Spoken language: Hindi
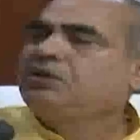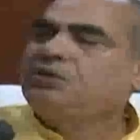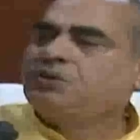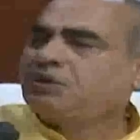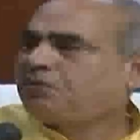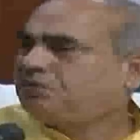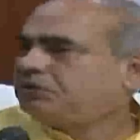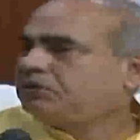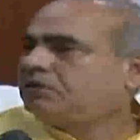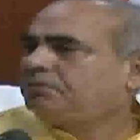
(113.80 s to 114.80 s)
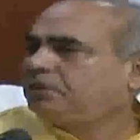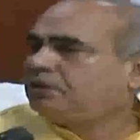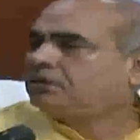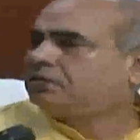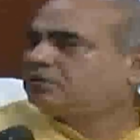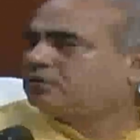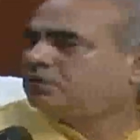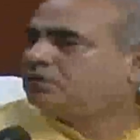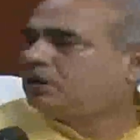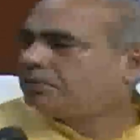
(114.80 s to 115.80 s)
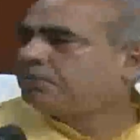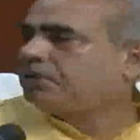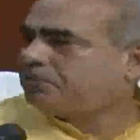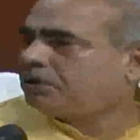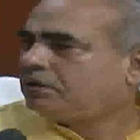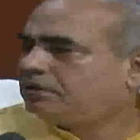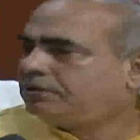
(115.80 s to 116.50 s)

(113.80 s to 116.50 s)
और राहुल जी का बयान अपना बयान